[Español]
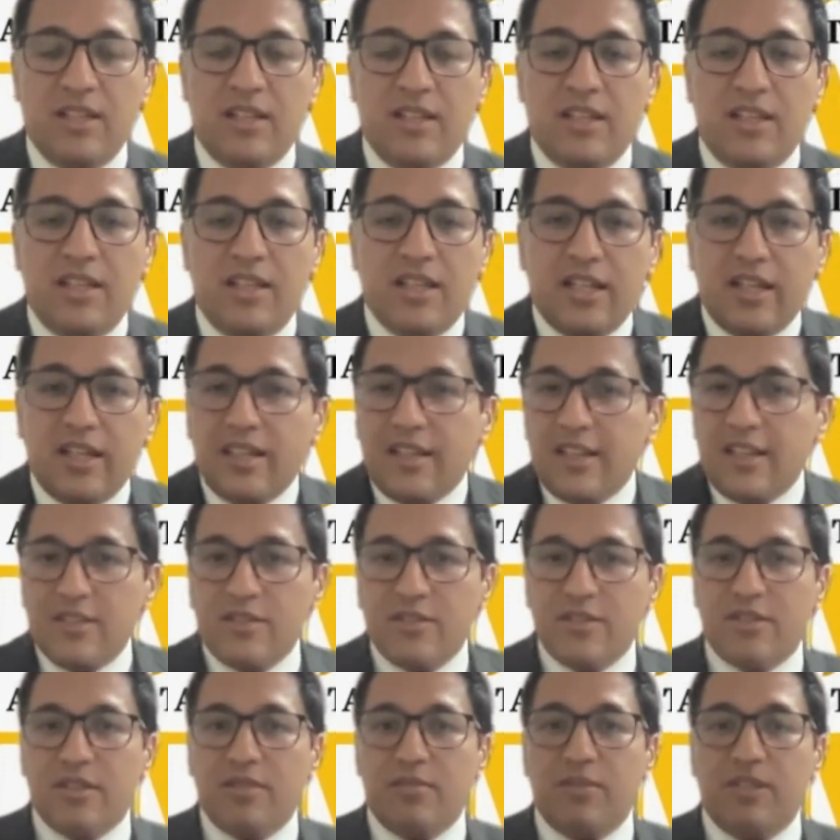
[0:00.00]
y nada de
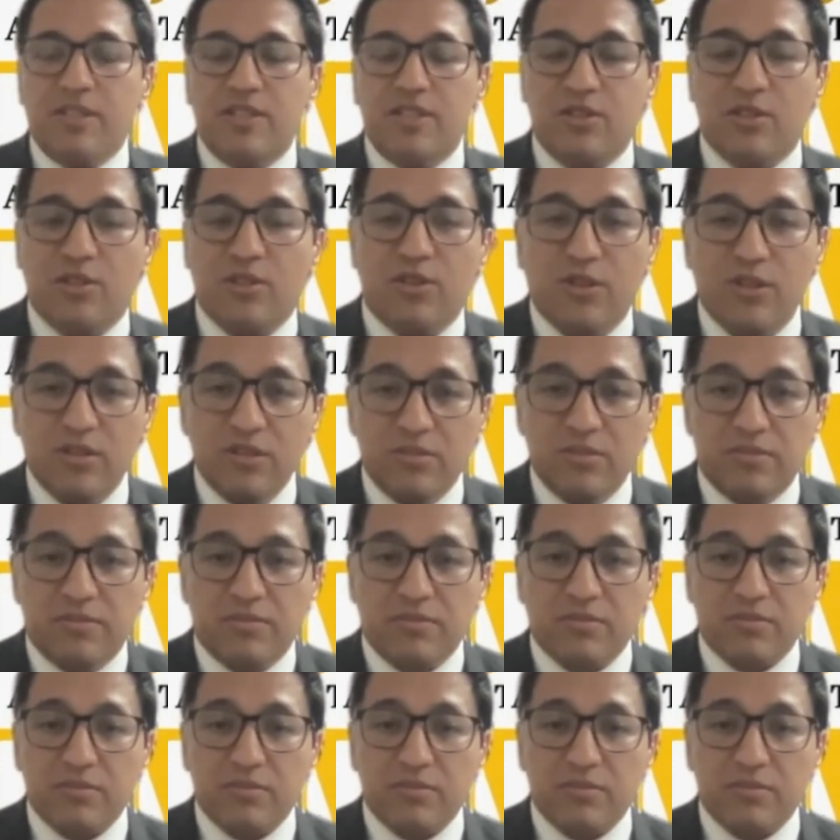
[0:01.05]
eso se mencionó.